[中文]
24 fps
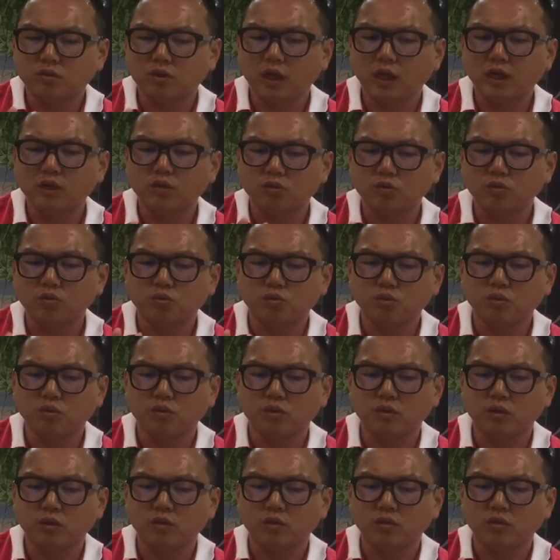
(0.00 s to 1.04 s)
看数据
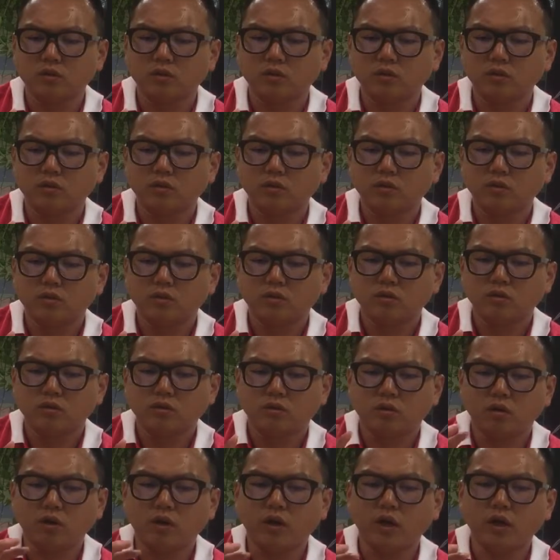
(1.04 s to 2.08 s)

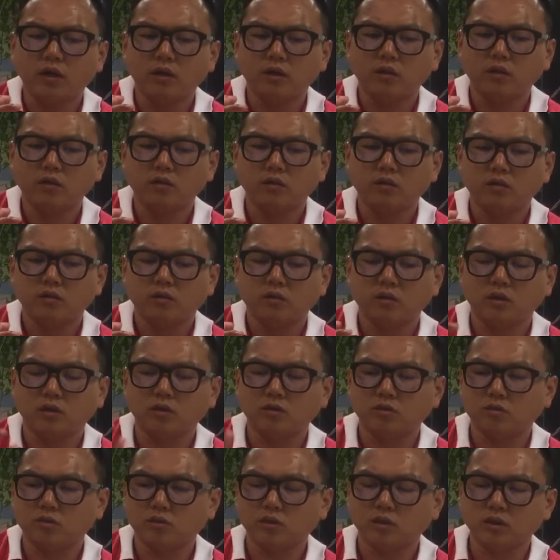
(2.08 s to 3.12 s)
的，OK，然
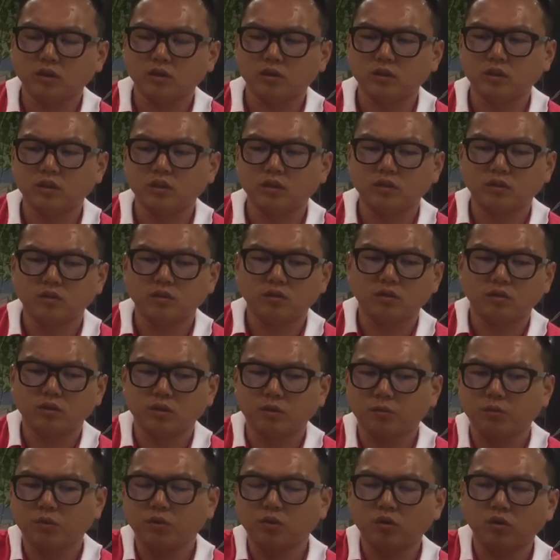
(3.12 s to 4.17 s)
后手上资金都
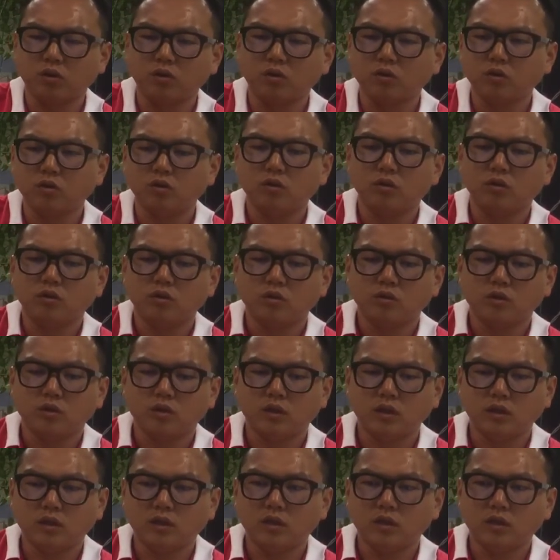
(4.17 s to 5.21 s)
差不多够，
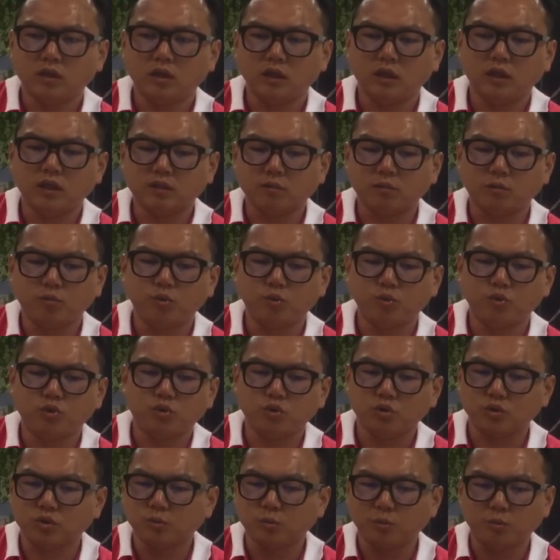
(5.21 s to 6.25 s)
那应该怎么布局
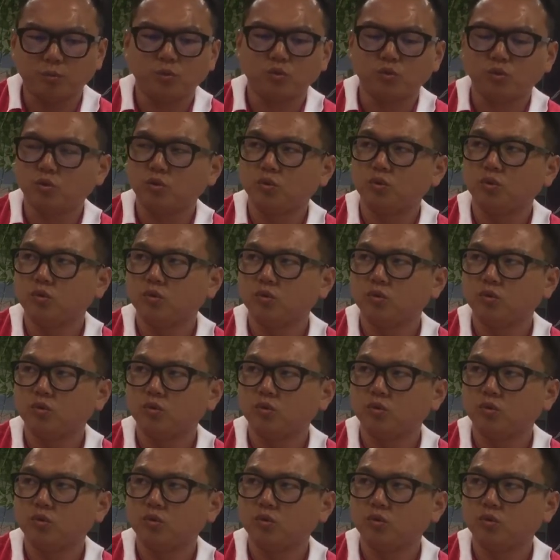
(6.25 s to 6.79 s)
就怎么布局，